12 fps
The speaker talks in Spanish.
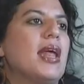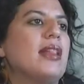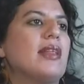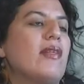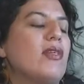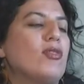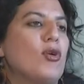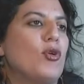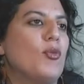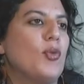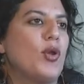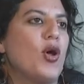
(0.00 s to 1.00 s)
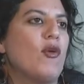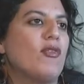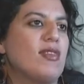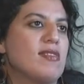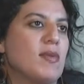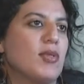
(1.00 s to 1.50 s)
entra dentro del grupo de los
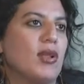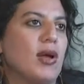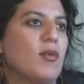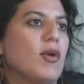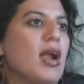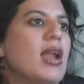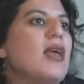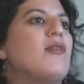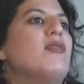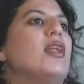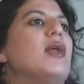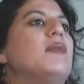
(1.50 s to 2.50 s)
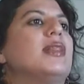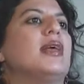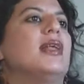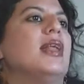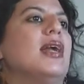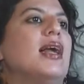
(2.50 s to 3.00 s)
ofrecimientos laborales y finalmente
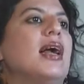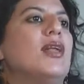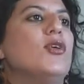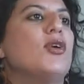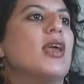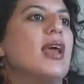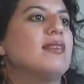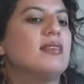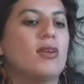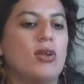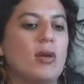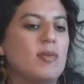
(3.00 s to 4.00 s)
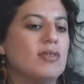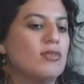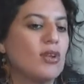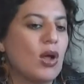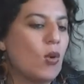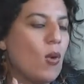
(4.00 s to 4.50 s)
del engaño que hace que una
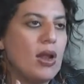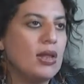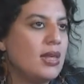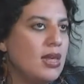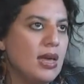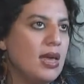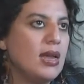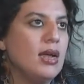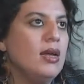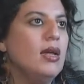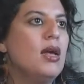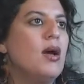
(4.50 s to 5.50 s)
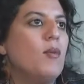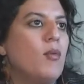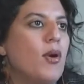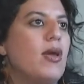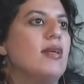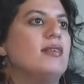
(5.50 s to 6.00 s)
persona cualquiera
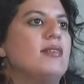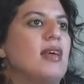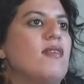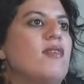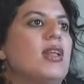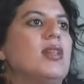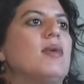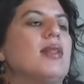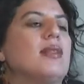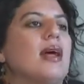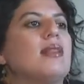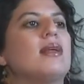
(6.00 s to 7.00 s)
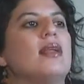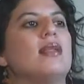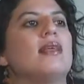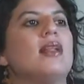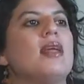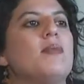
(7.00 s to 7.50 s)
pueda ser víctima de trata. La
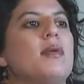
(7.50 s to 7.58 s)
trata de